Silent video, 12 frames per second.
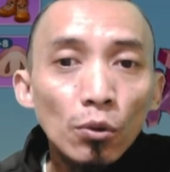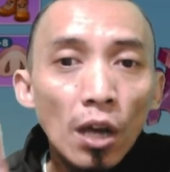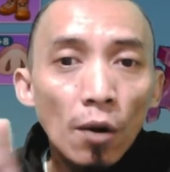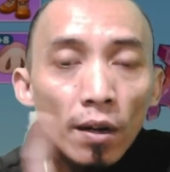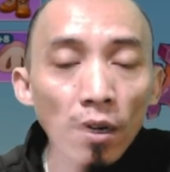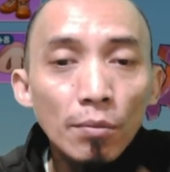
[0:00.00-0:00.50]

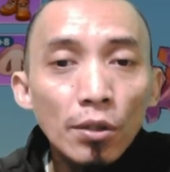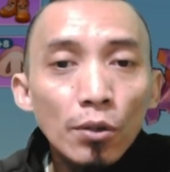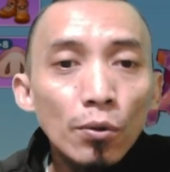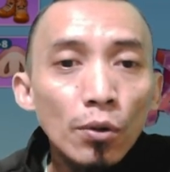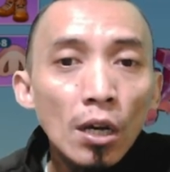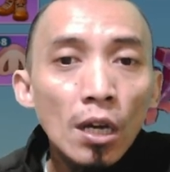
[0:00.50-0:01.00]
yang warna
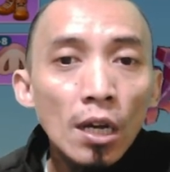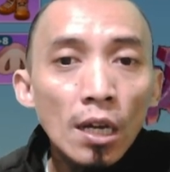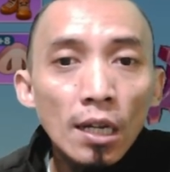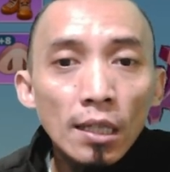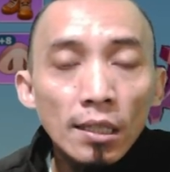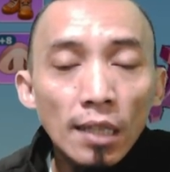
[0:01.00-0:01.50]
biru
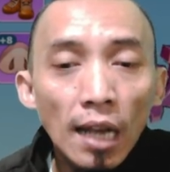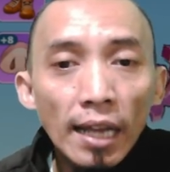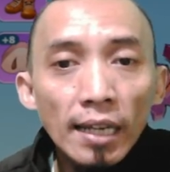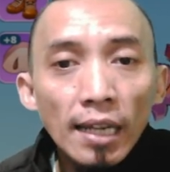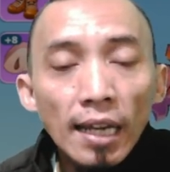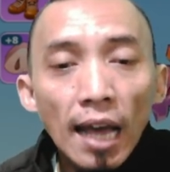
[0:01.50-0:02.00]

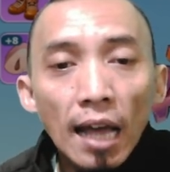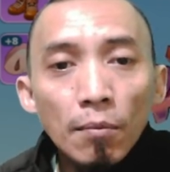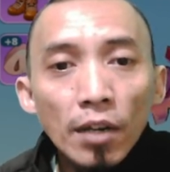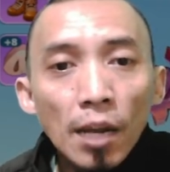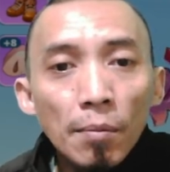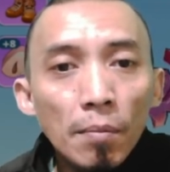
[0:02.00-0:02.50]
selain dari
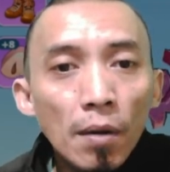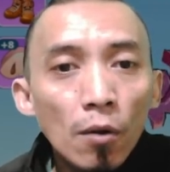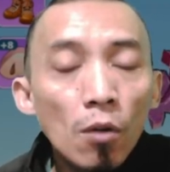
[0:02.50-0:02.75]
armor yang memang gue